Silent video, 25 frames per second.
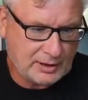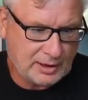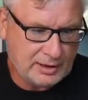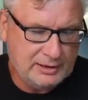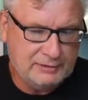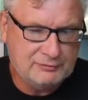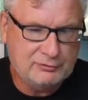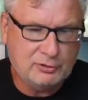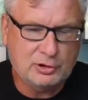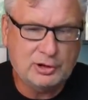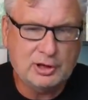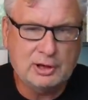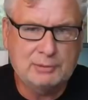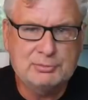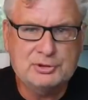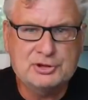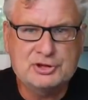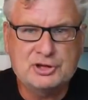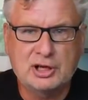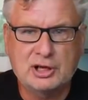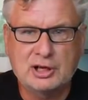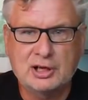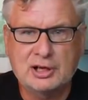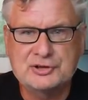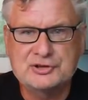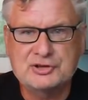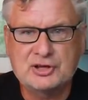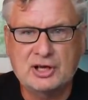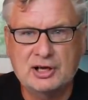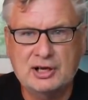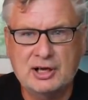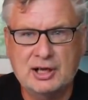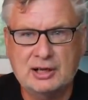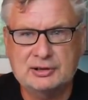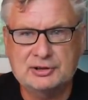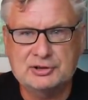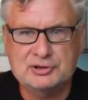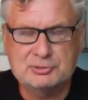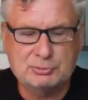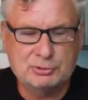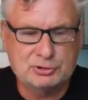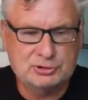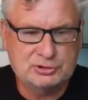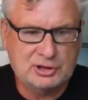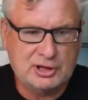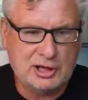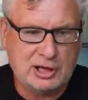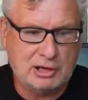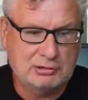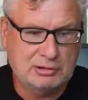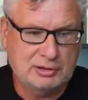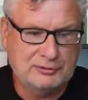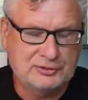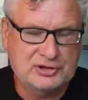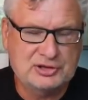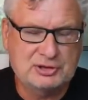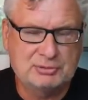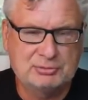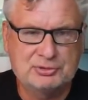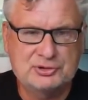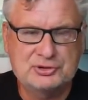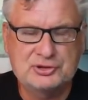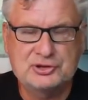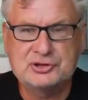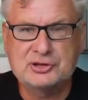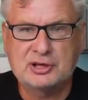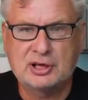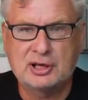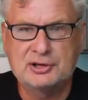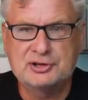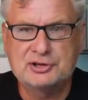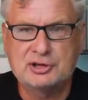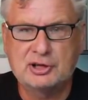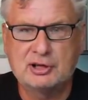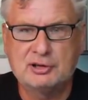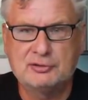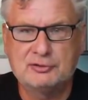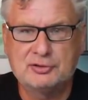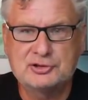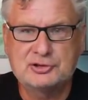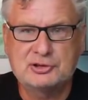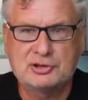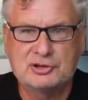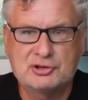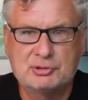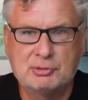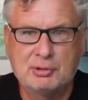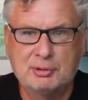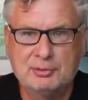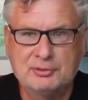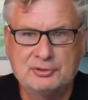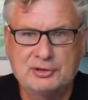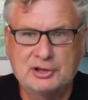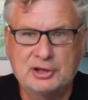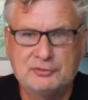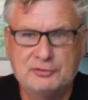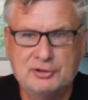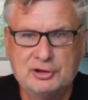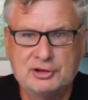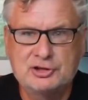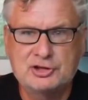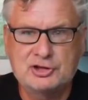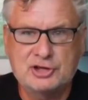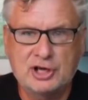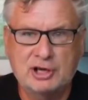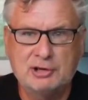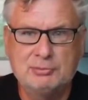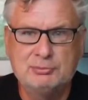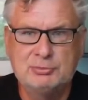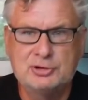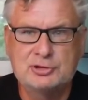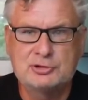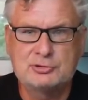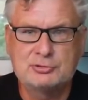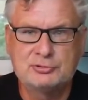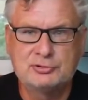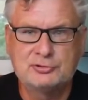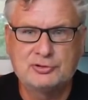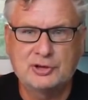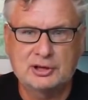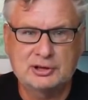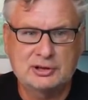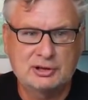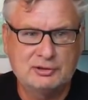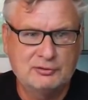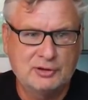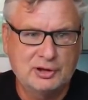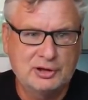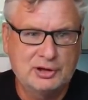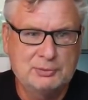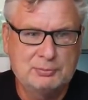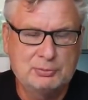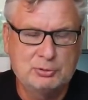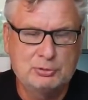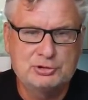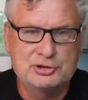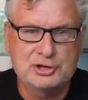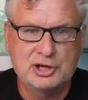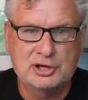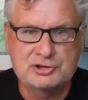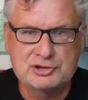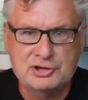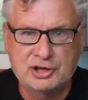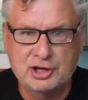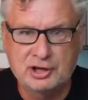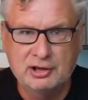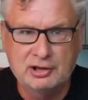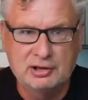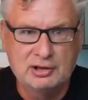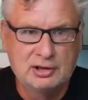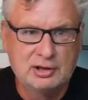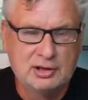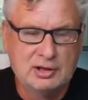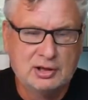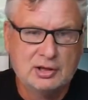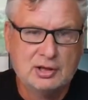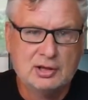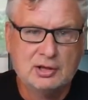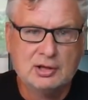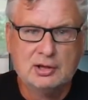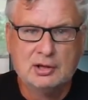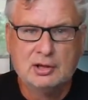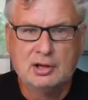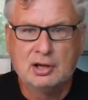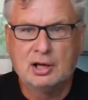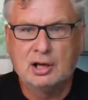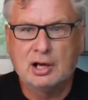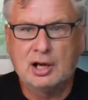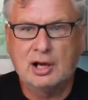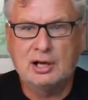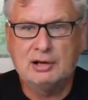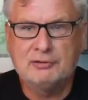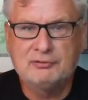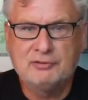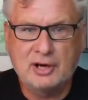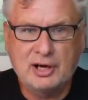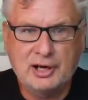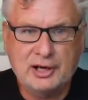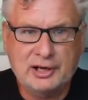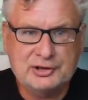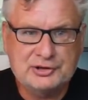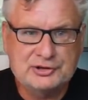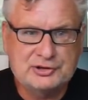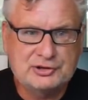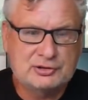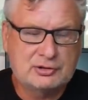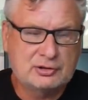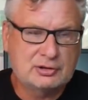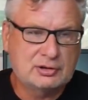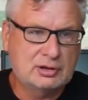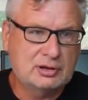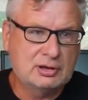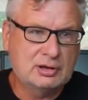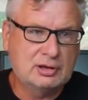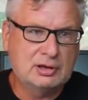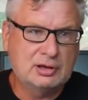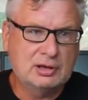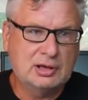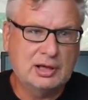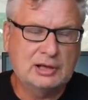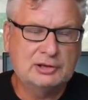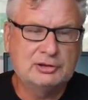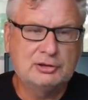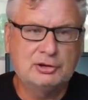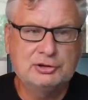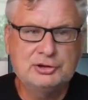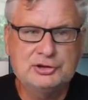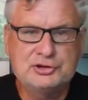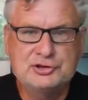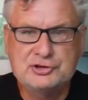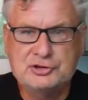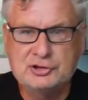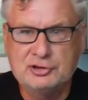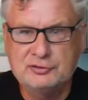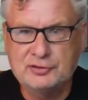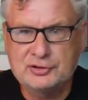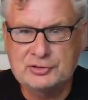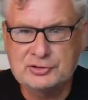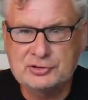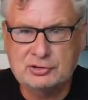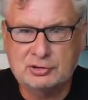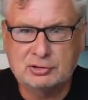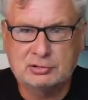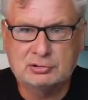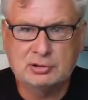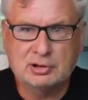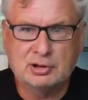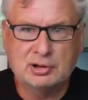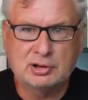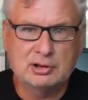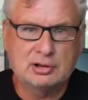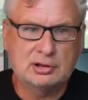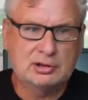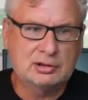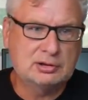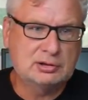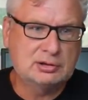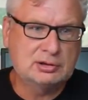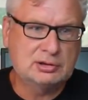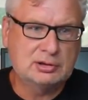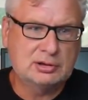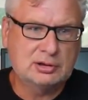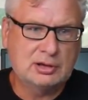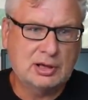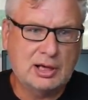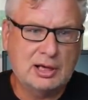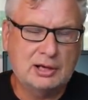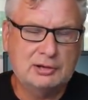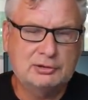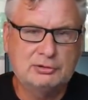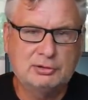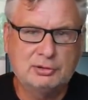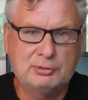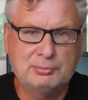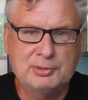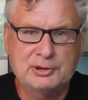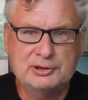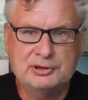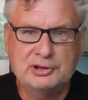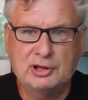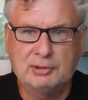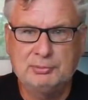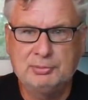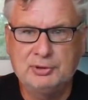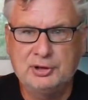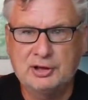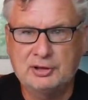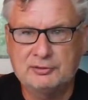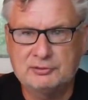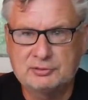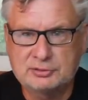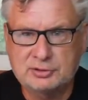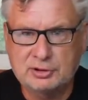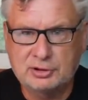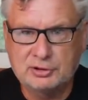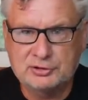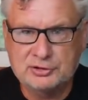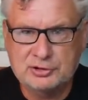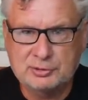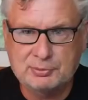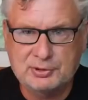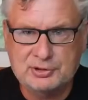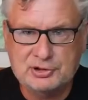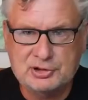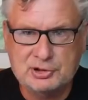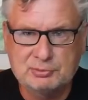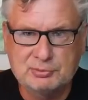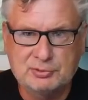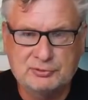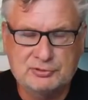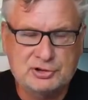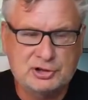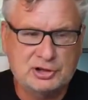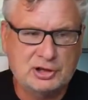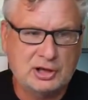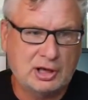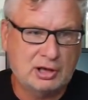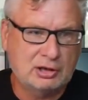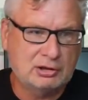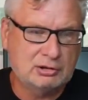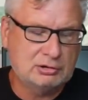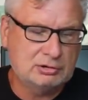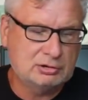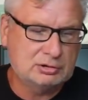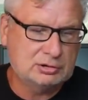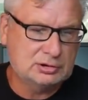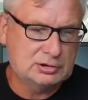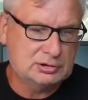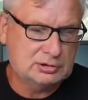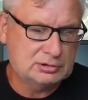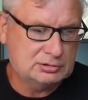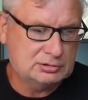Iwona Michela z Kanady, z Montrealu. Nawiasem to jest taka ciekawostka, że mamy w tej chwili trzech mistrzów świata wagi półciężkiej Alvarez, e, Adonis Stevenson, e, Arthur Beterbiev, którego zobaczymy w Chicago